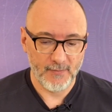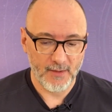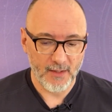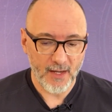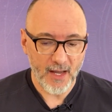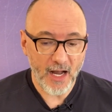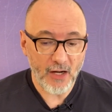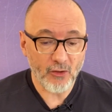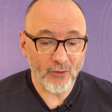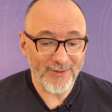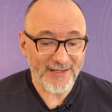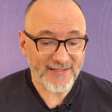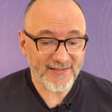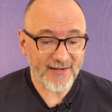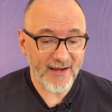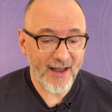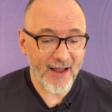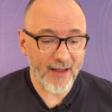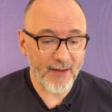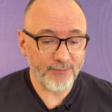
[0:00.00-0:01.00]
A
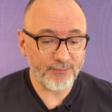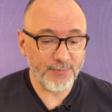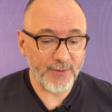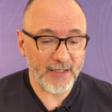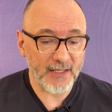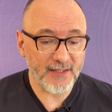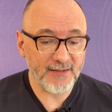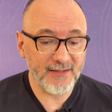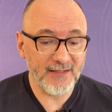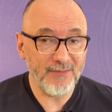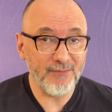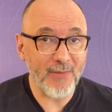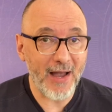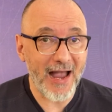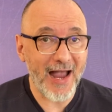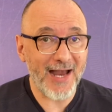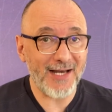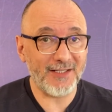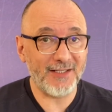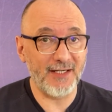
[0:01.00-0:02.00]
começar pelas
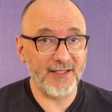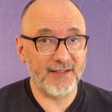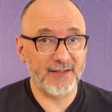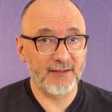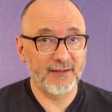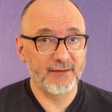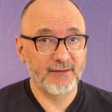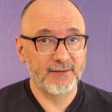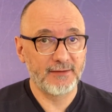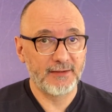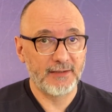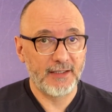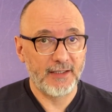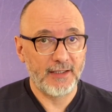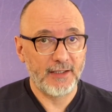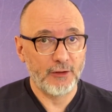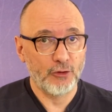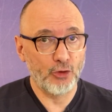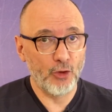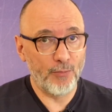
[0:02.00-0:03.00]
imagens
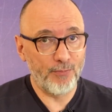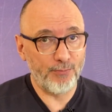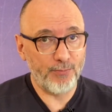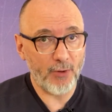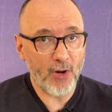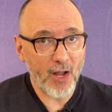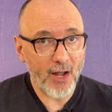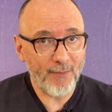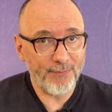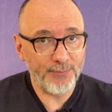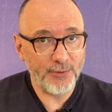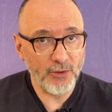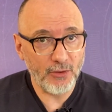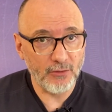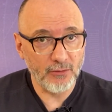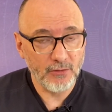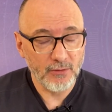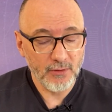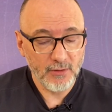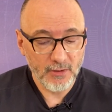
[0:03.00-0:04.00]
do
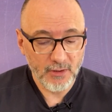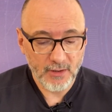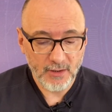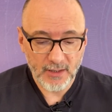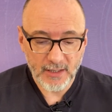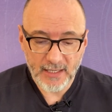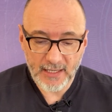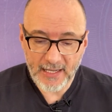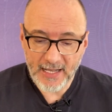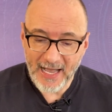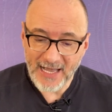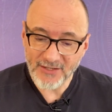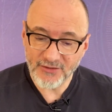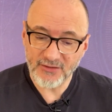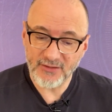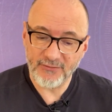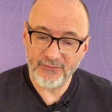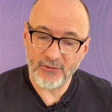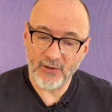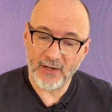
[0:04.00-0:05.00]
próprio casos
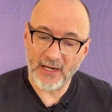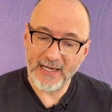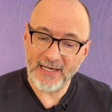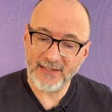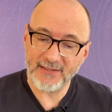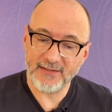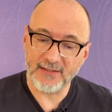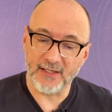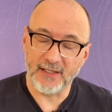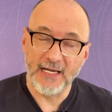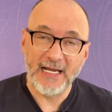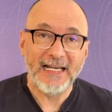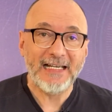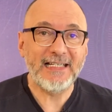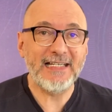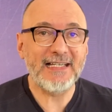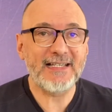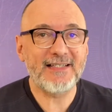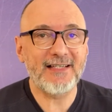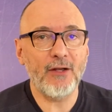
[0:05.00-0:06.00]
de violência
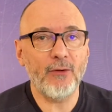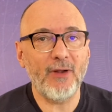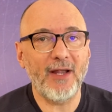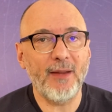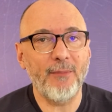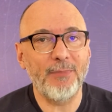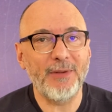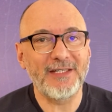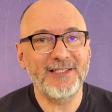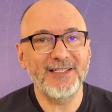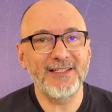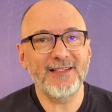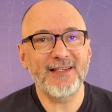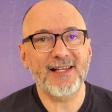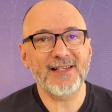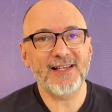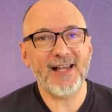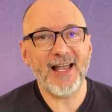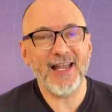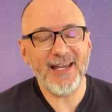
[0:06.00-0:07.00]
que são
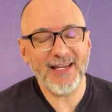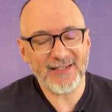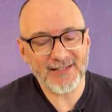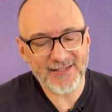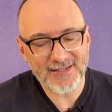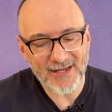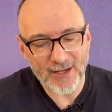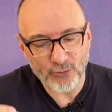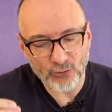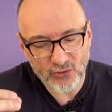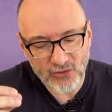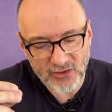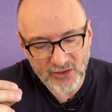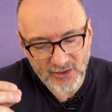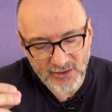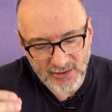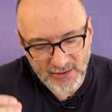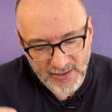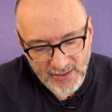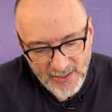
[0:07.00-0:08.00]
repetidas a
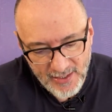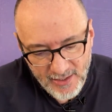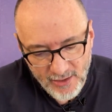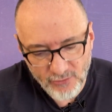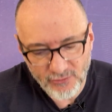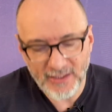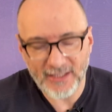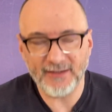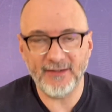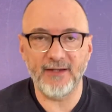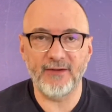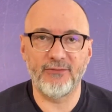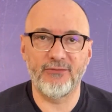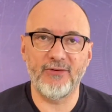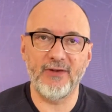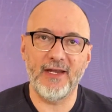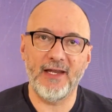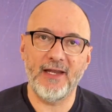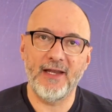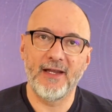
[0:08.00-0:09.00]
exaustão na
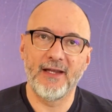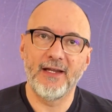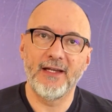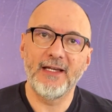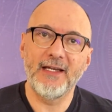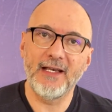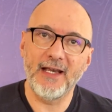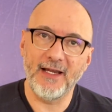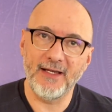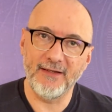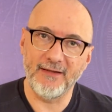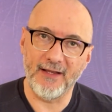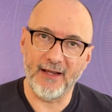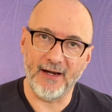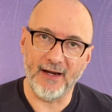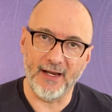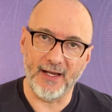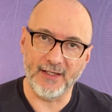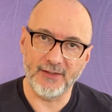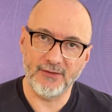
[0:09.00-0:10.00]
TV e na
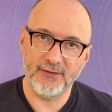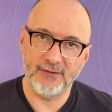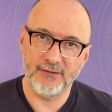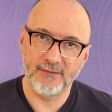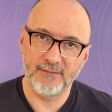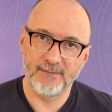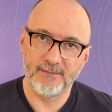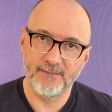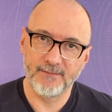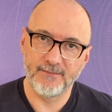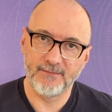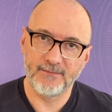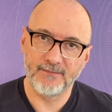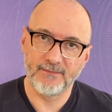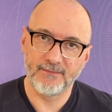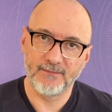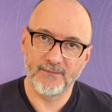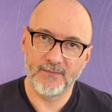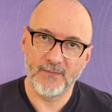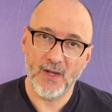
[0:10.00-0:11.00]
internet.
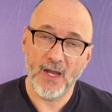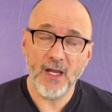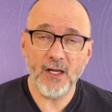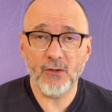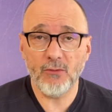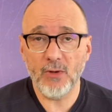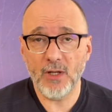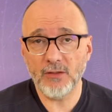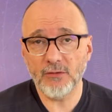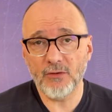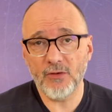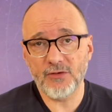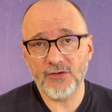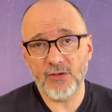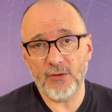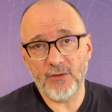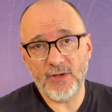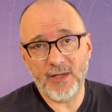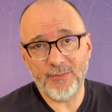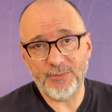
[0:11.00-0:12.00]
E quando não
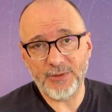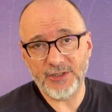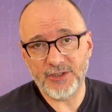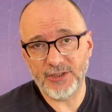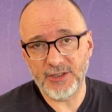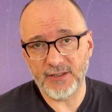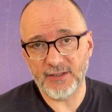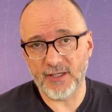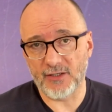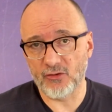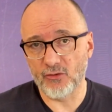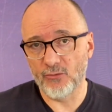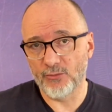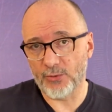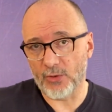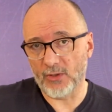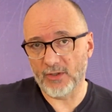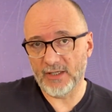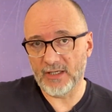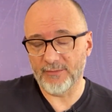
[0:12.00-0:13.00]
são repetidas num
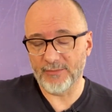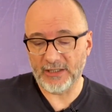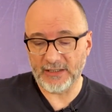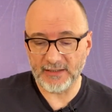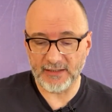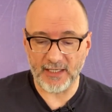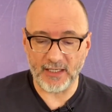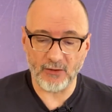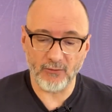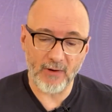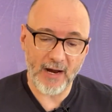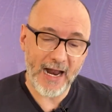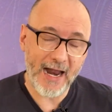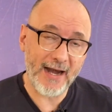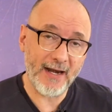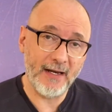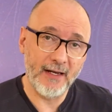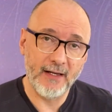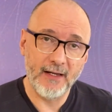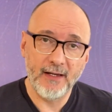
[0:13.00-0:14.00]
programa que está no
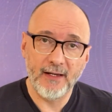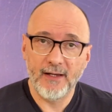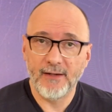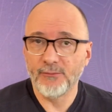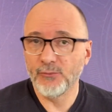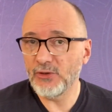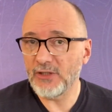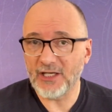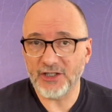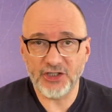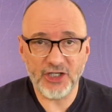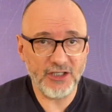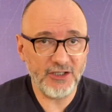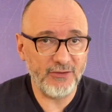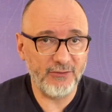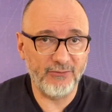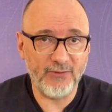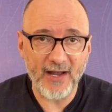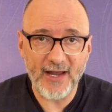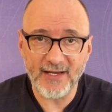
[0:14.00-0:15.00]
ar, muita gente
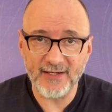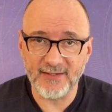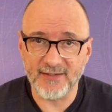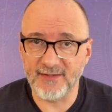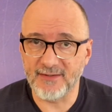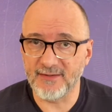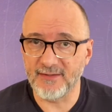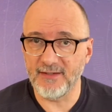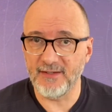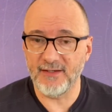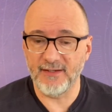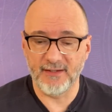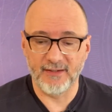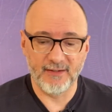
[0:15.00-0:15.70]
vai assistir